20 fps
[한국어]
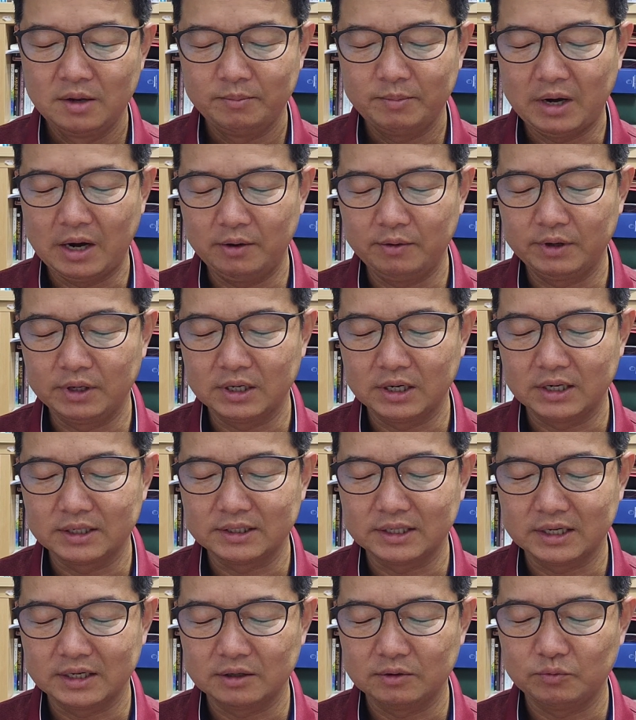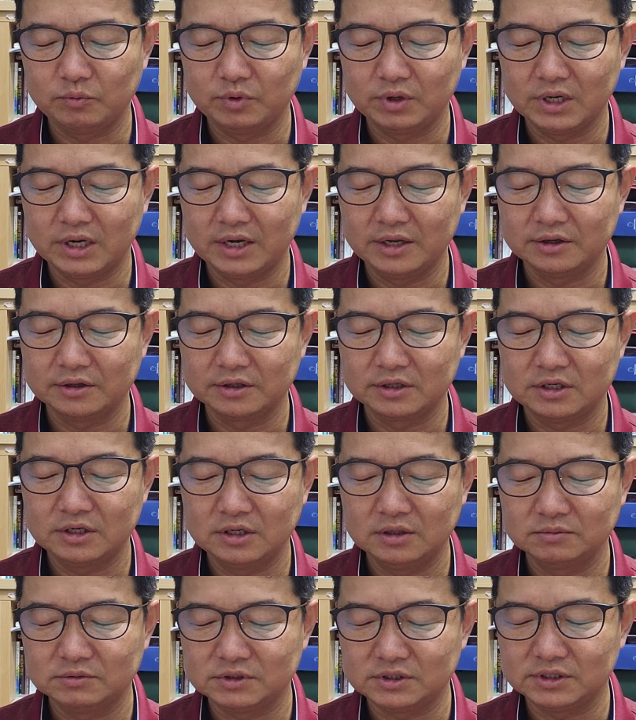바위가 나를 위하여
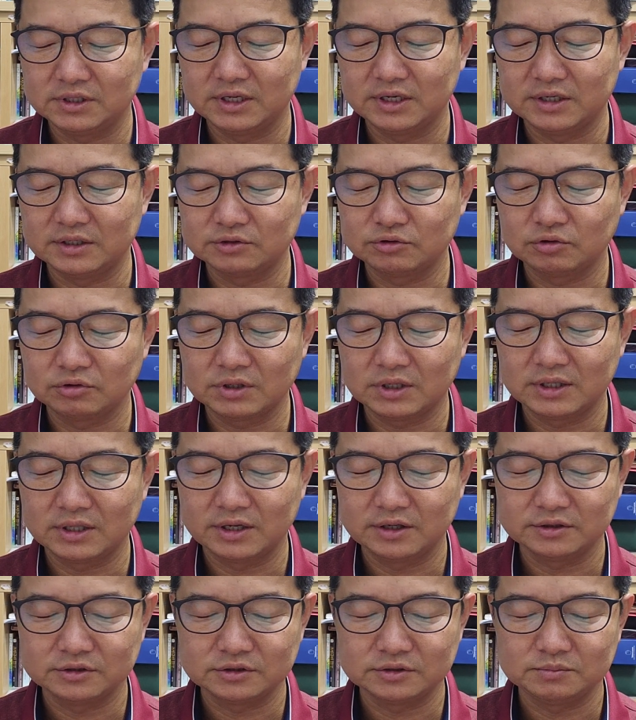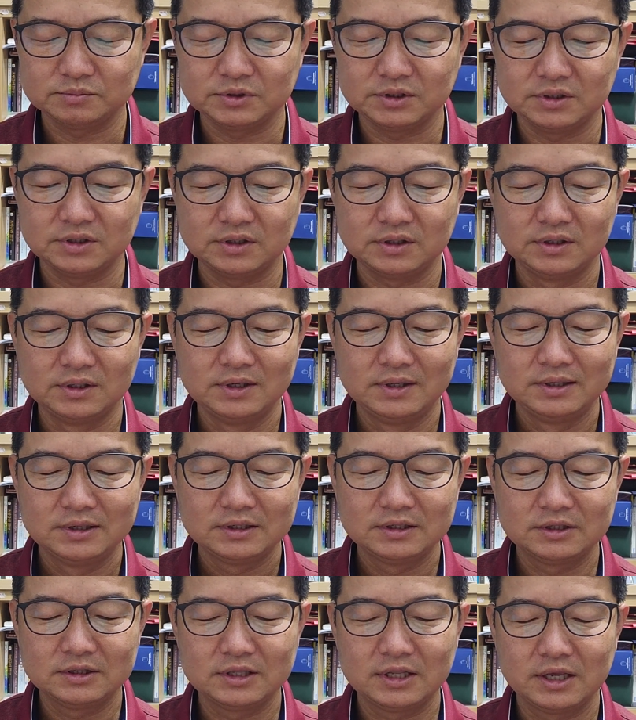기름 시내를 쏟아내었으며
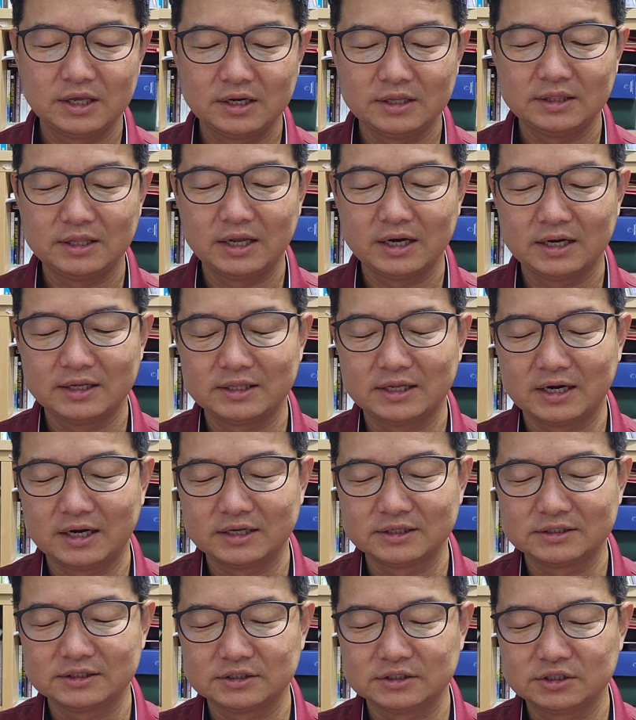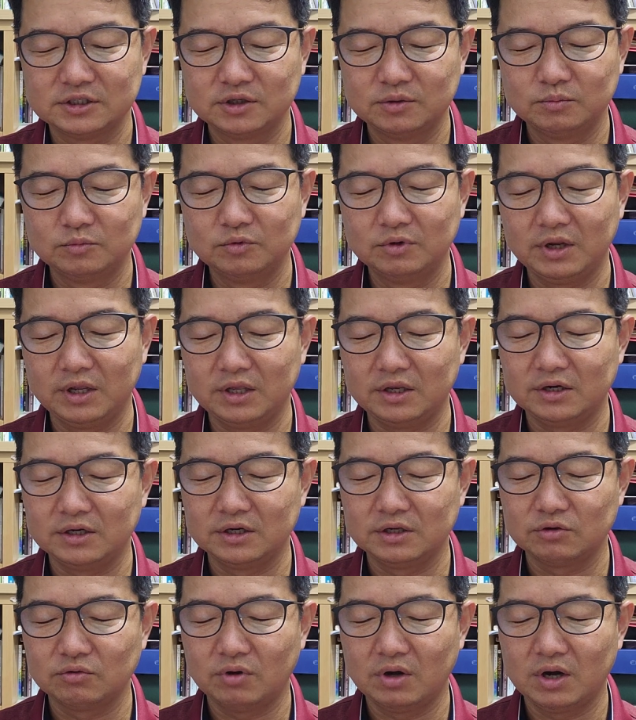그때에는 내가 나가서 성문에
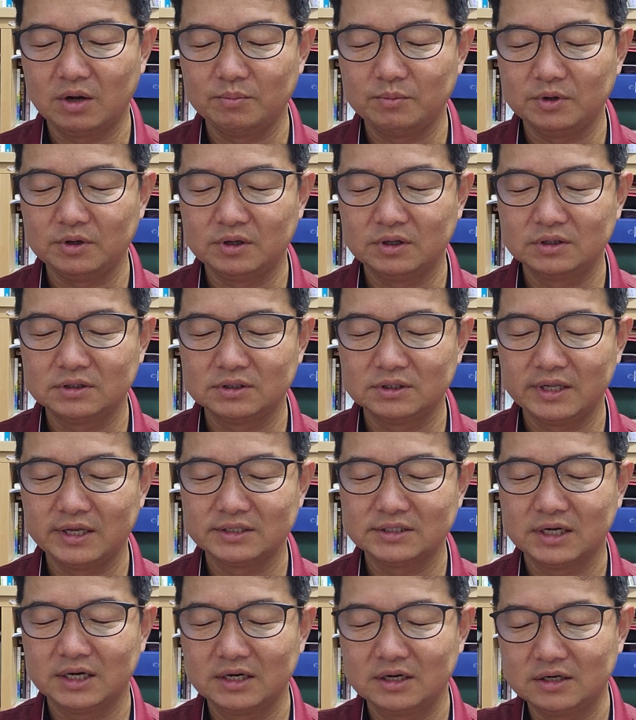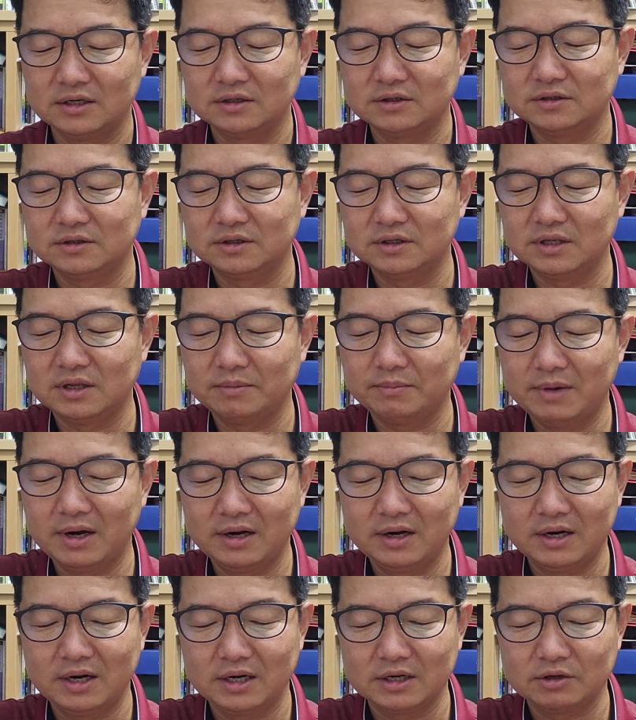이르기도 하며 그 내 자리를 거리에
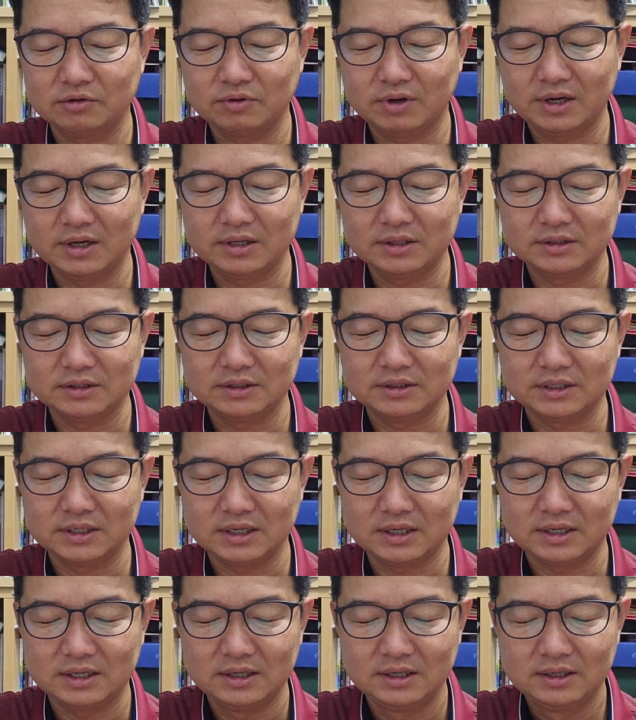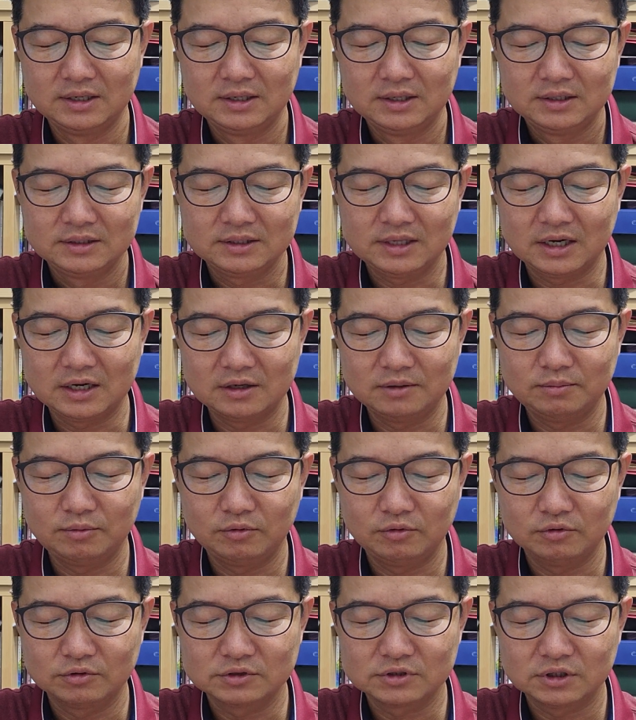마련하기도 하였느니라 나를
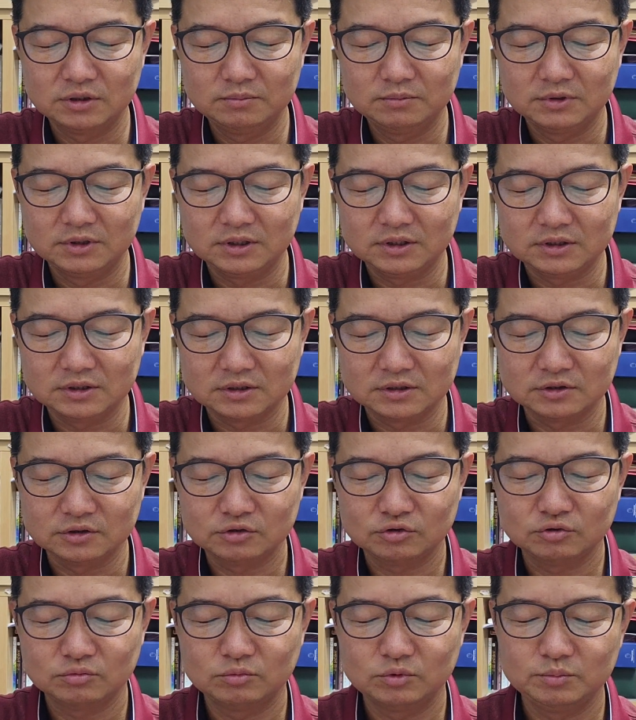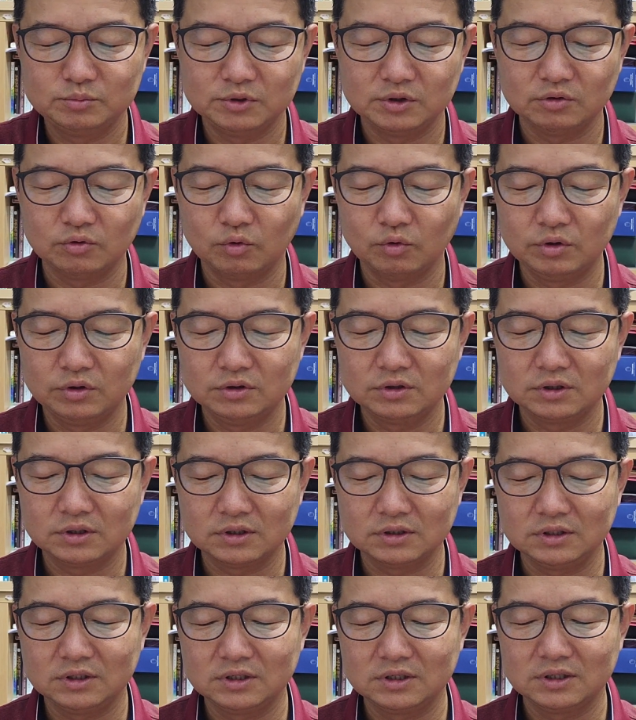보고 젊은이들은 숨으며
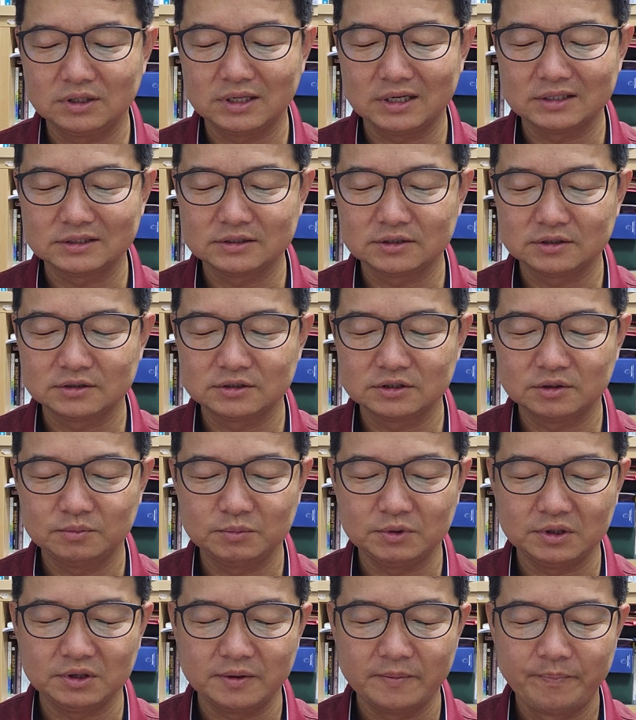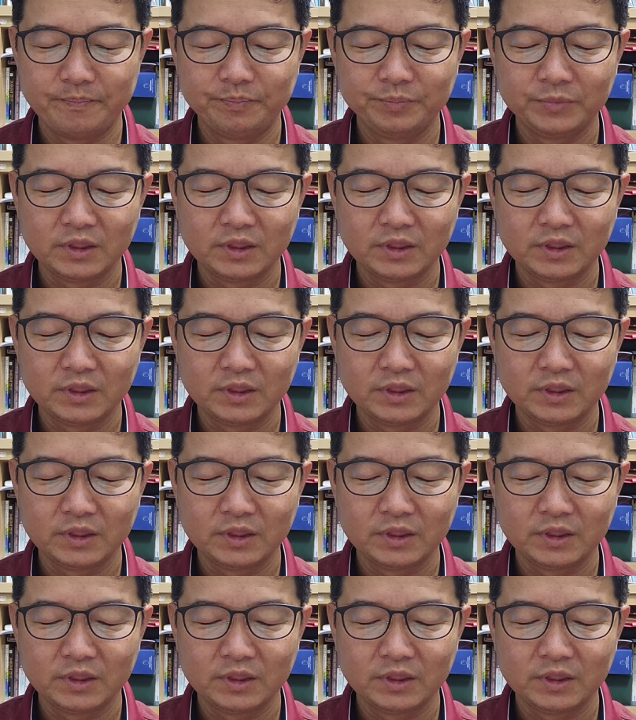노인들은 일어나서 서며